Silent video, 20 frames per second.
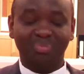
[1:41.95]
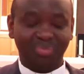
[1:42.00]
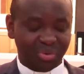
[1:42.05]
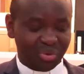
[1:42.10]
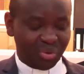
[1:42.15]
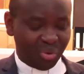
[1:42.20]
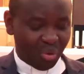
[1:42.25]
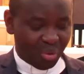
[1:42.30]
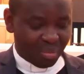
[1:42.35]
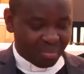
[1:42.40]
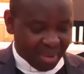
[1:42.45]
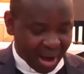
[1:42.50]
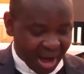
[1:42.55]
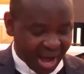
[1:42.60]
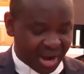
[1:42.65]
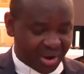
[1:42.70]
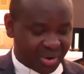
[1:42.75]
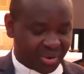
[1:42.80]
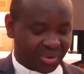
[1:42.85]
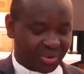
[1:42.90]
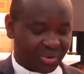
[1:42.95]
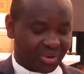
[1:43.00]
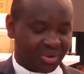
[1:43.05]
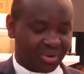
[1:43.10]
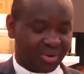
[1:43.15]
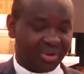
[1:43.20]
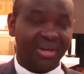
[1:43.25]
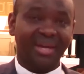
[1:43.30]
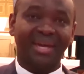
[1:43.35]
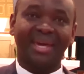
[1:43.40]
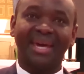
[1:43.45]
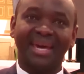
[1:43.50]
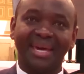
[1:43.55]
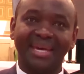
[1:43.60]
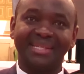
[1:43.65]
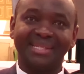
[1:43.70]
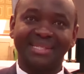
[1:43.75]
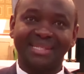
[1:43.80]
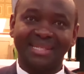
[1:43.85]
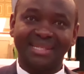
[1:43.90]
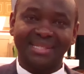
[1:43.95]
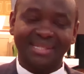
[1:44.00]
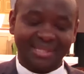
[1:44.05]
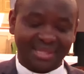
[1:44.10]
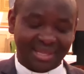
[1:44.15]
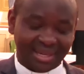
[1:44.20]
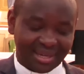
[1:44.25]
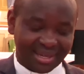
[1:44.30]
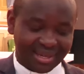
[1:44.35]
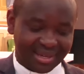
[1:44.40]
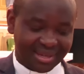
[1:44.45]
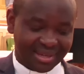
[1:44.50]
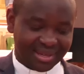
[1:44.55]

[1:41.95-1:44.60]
più umano che esiste.